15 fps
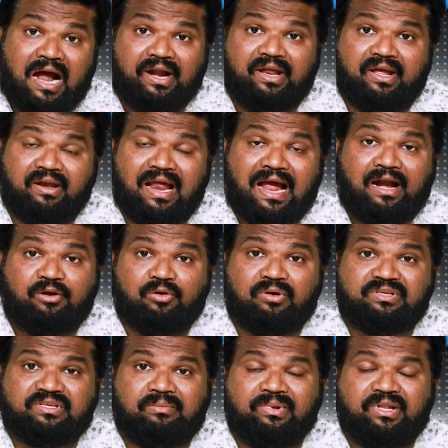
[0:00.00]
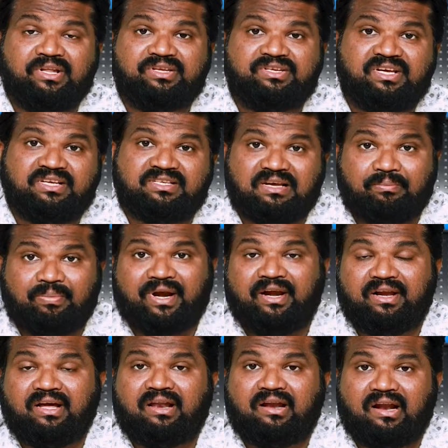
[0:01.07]
అంటే నాటోకి సంబంధించి
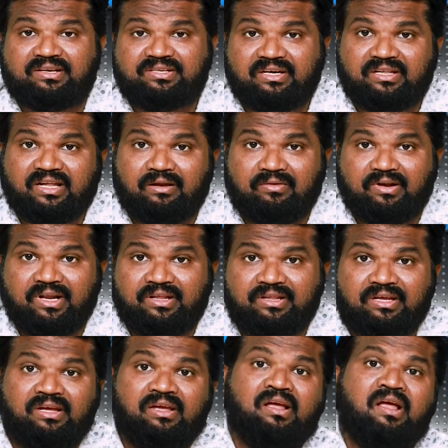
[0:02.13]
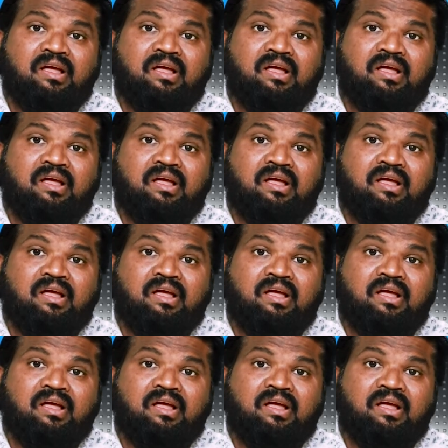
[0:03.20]
సపరేట్గా రక్షణ దళం అనేది